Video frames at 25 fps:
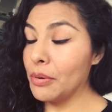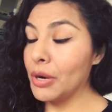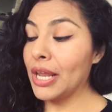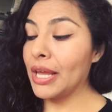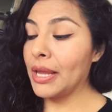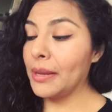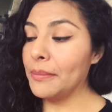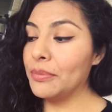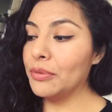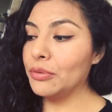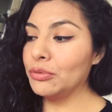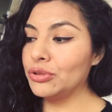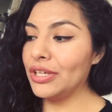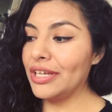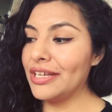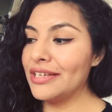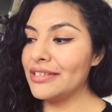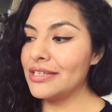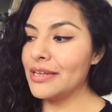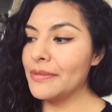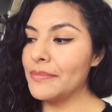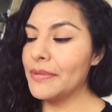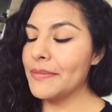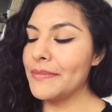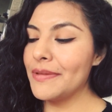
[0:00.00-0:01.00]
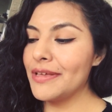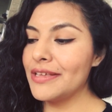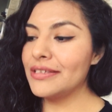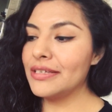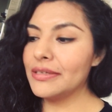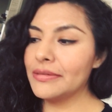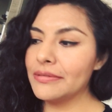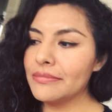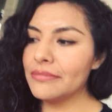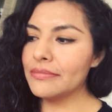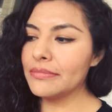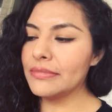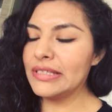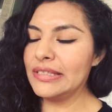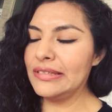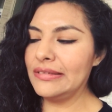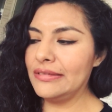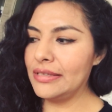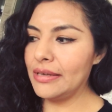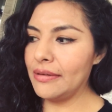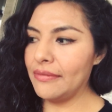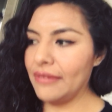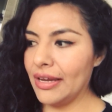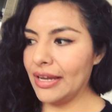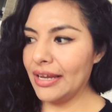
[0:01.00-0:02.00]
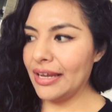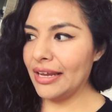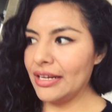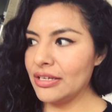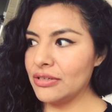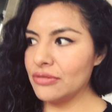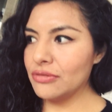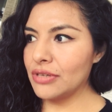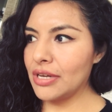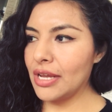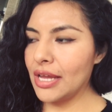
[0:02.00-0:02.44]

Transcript: ejemplo, ustedes siempre me dicen, se ve que eres